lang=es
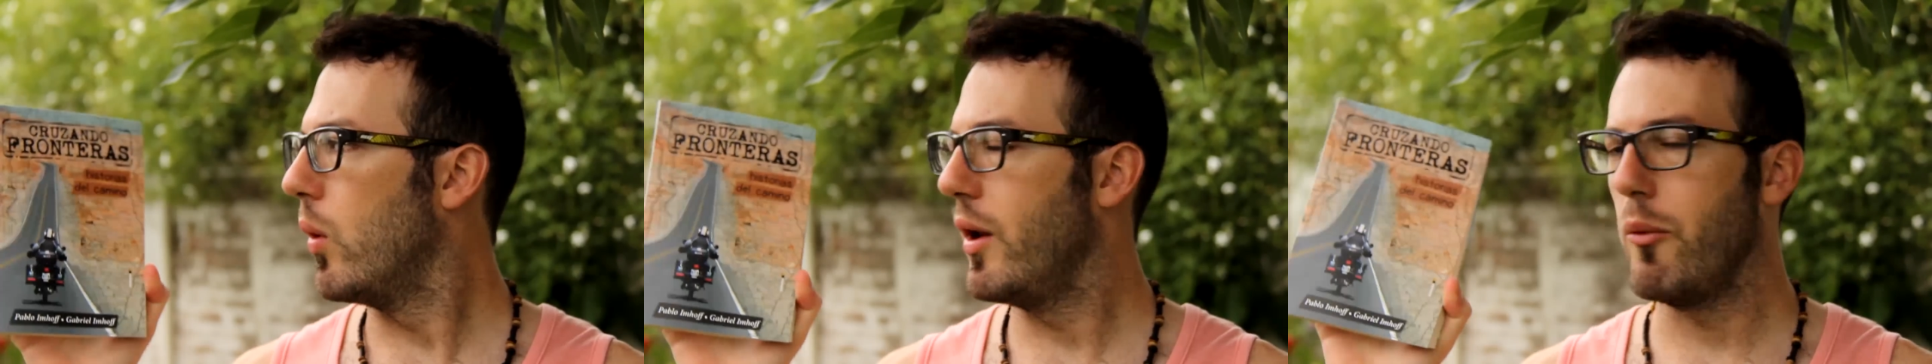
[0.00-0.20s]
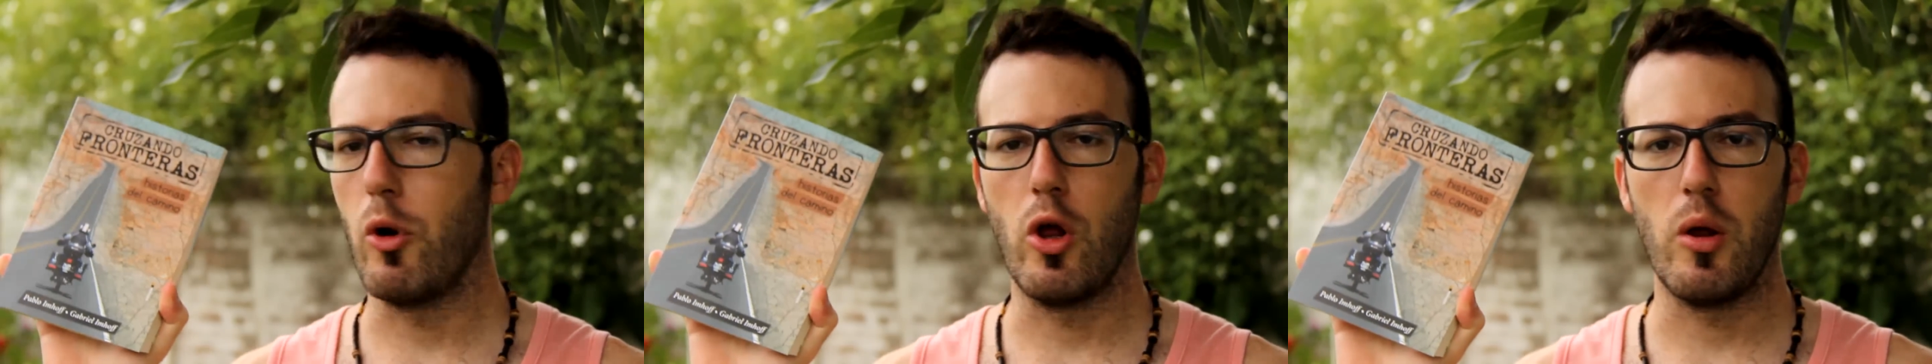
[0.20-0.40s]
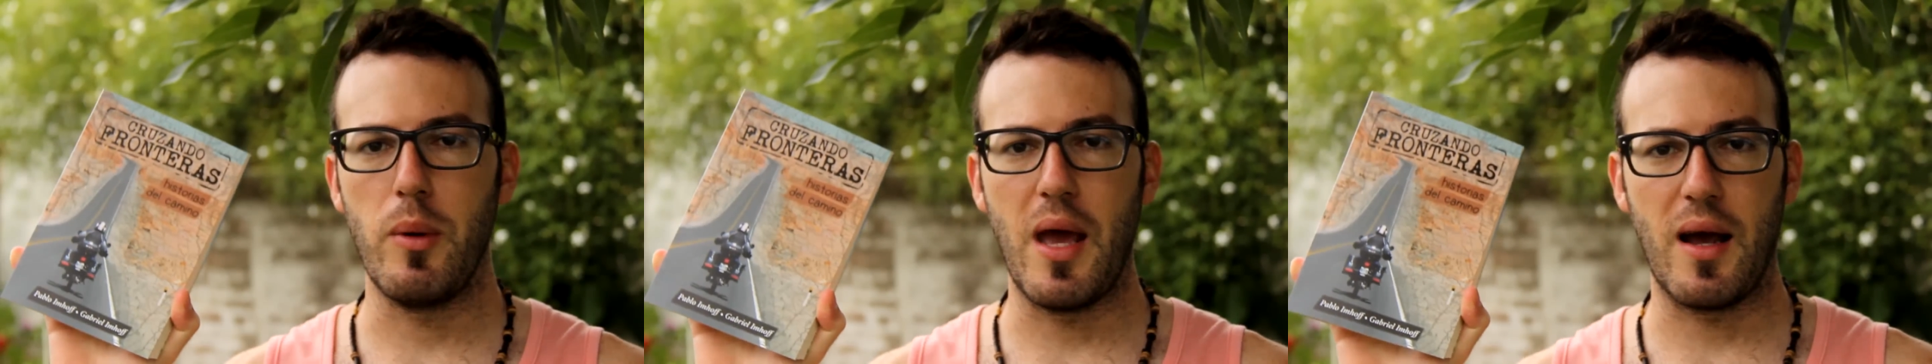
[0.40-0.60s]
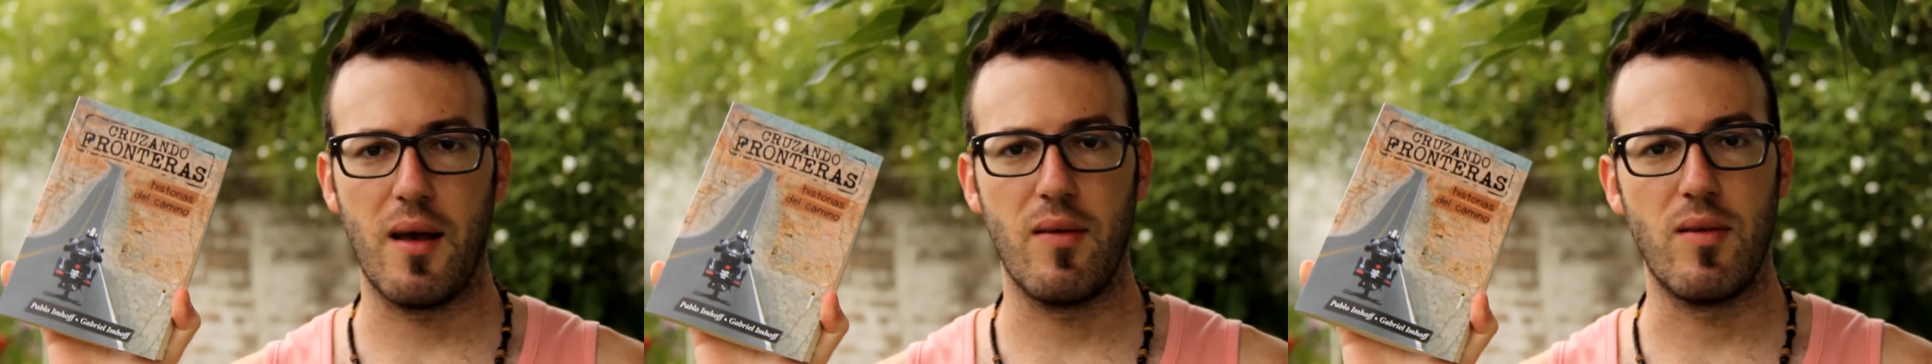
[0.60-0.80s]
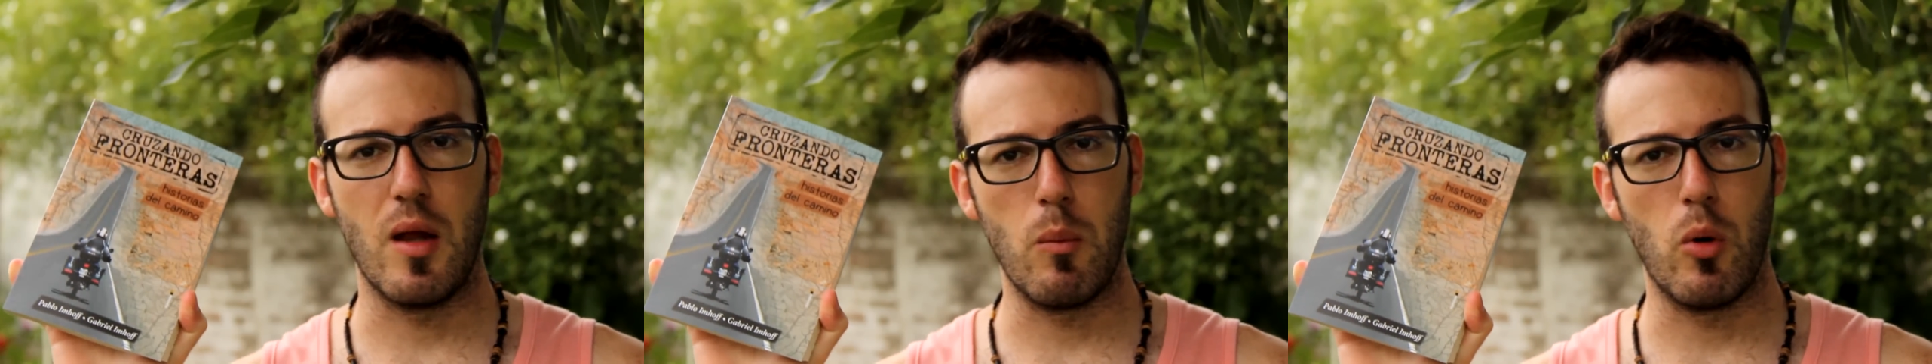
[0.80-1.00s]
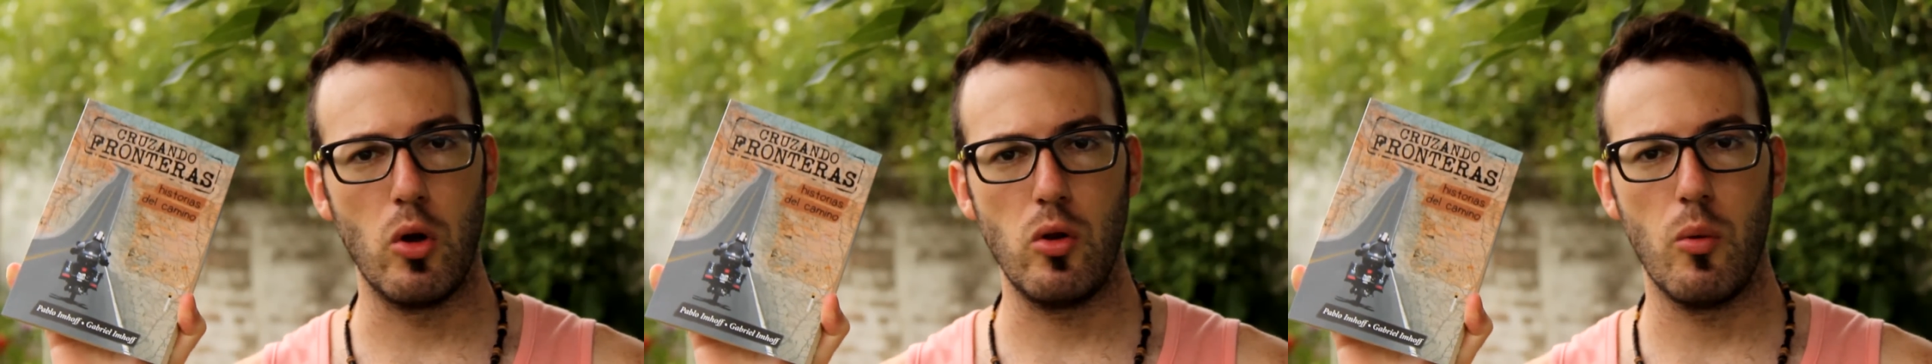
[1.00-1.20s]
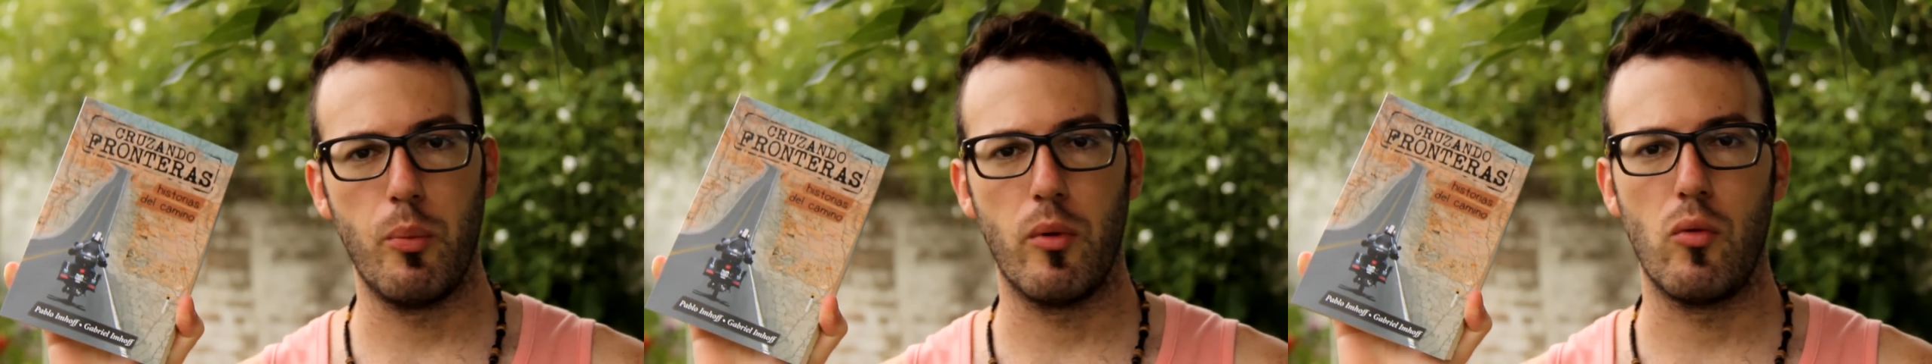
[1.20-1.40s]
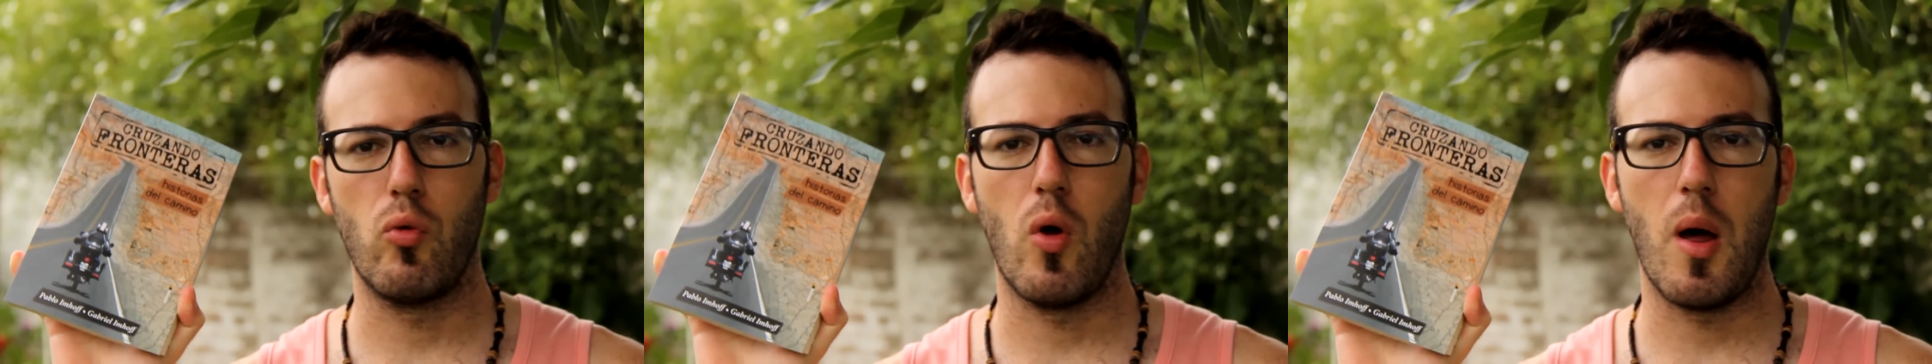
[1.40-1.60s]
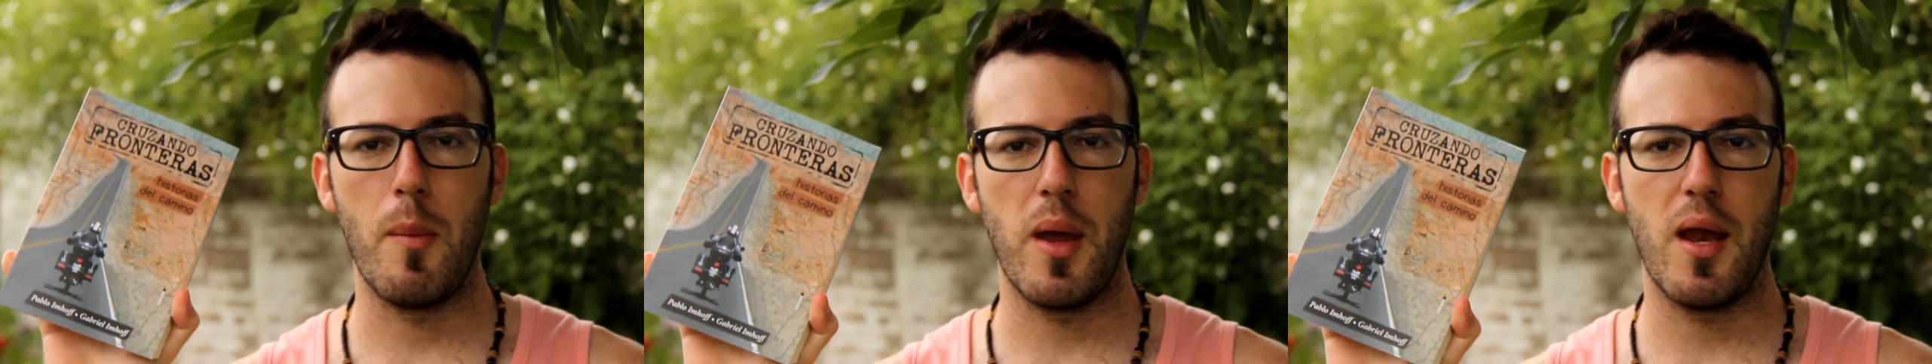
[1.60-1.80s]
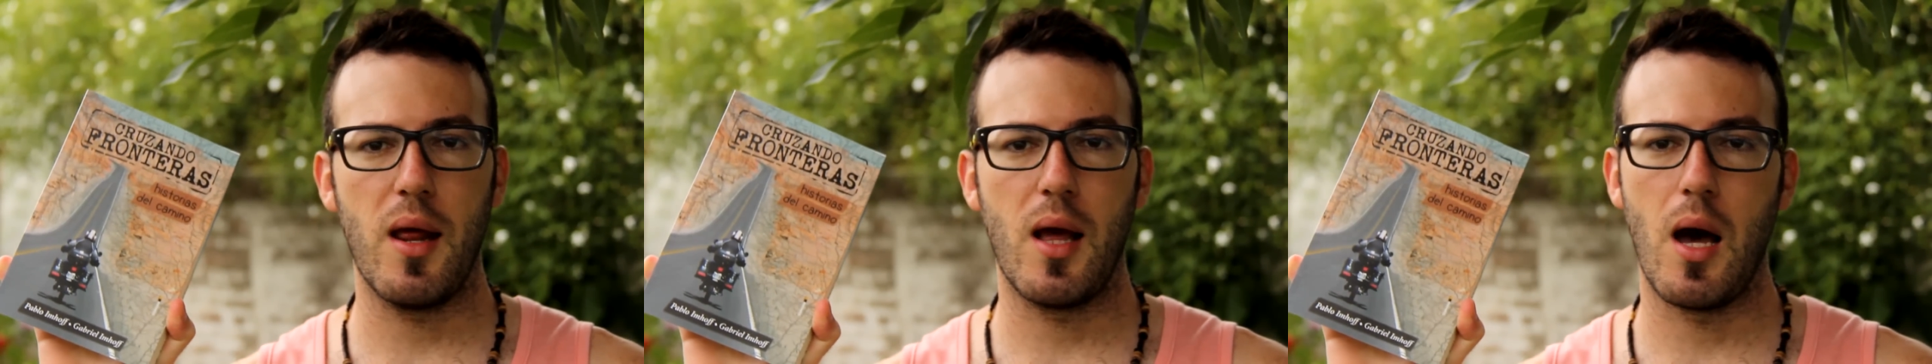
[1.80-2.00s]
libro de viajes en moto por
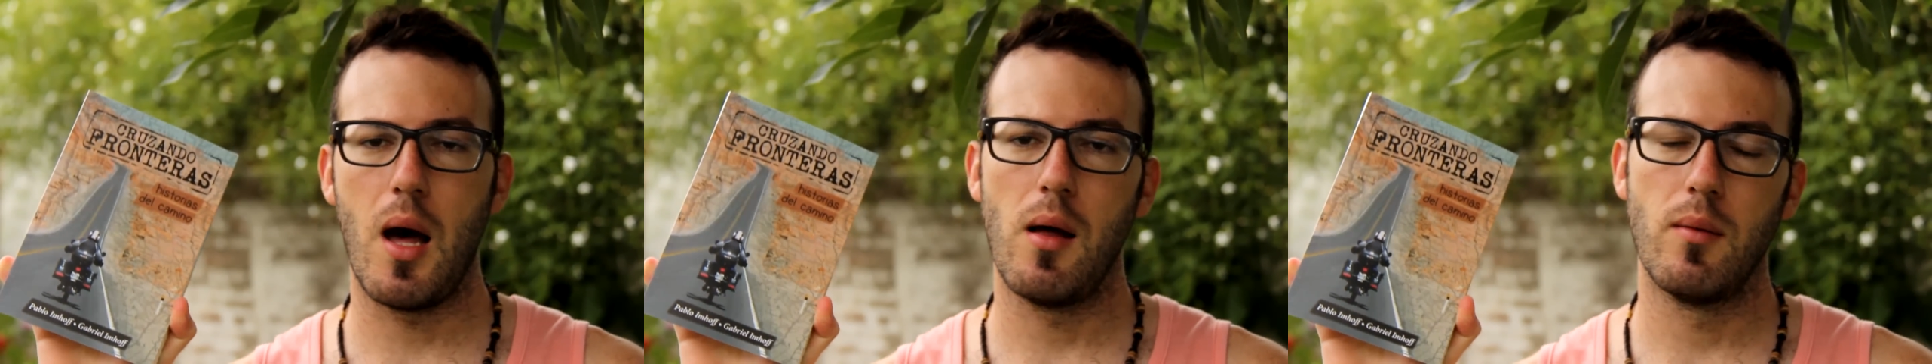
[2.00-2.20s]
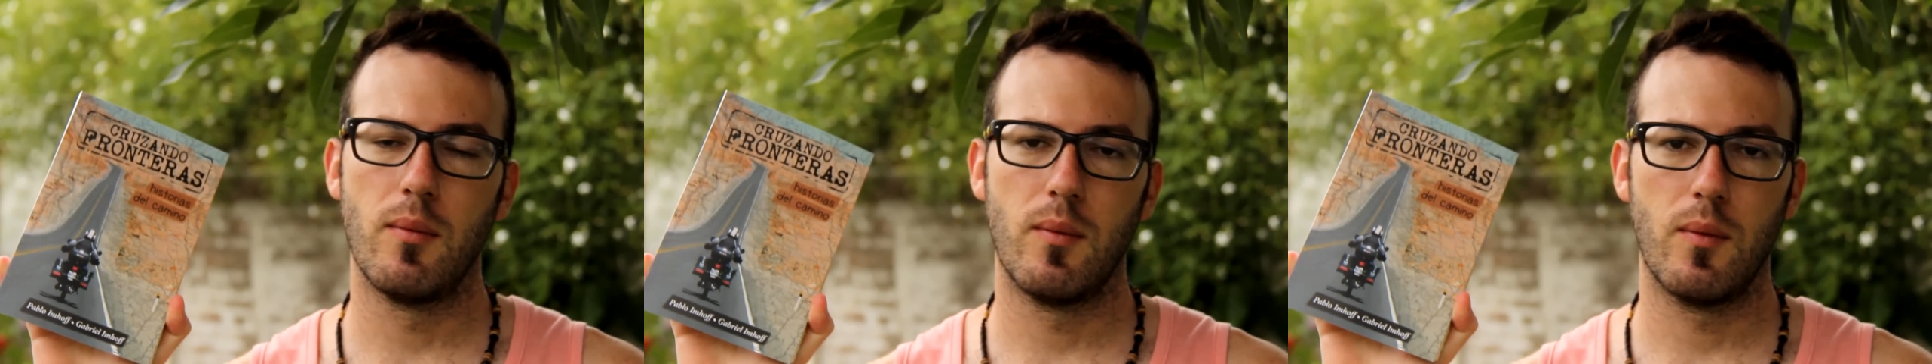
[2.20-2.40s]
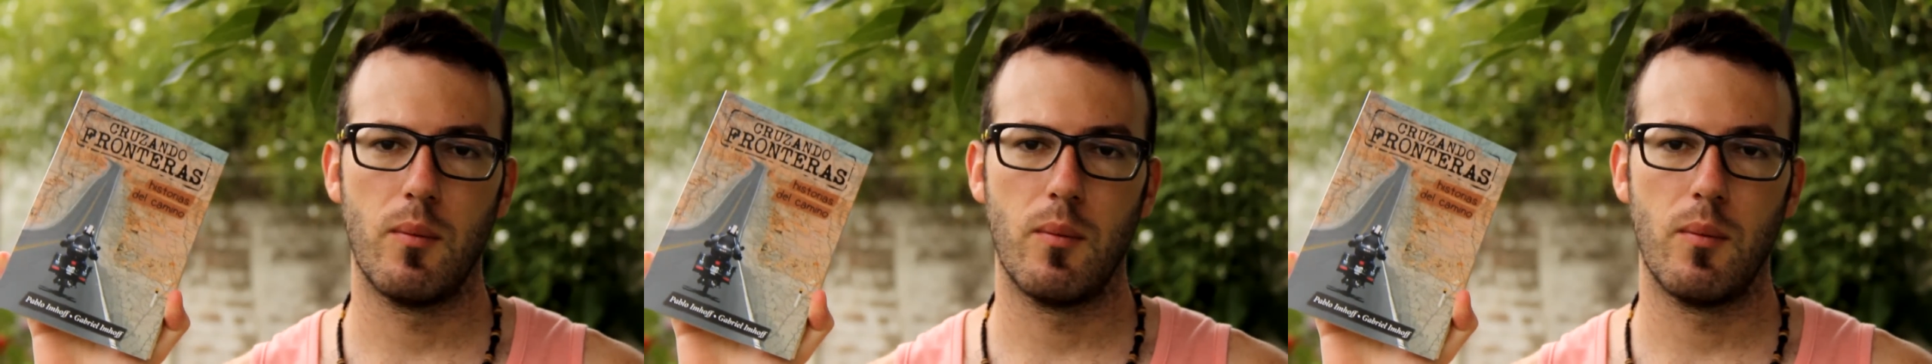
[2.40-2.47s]
Sudamérica,